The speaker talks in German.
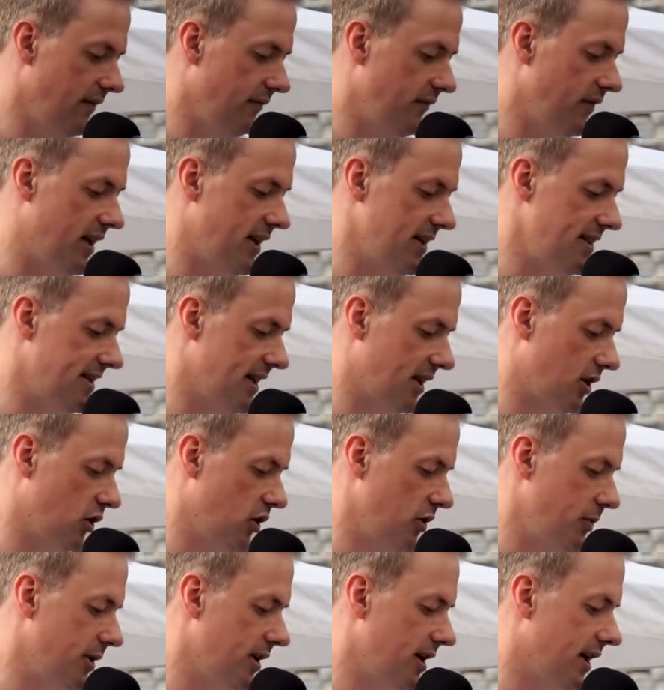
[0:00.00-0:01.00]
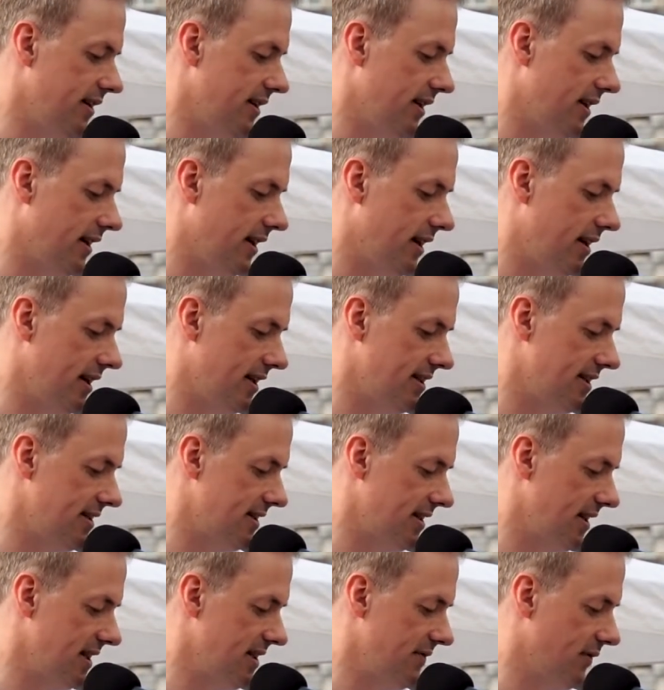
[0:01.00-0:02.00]
wie einst der Gläubige an die
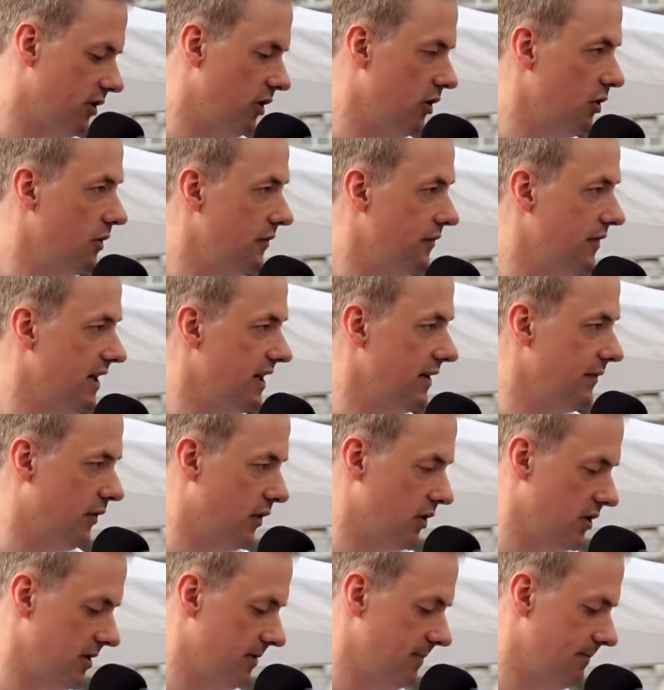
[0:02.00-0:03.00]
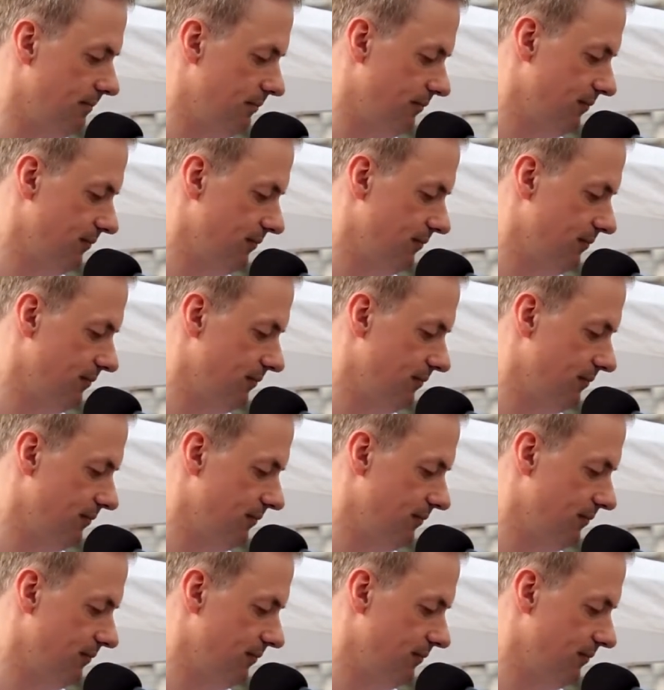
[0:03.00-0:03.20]
Realexistenz von Hölle und Fegefeuer.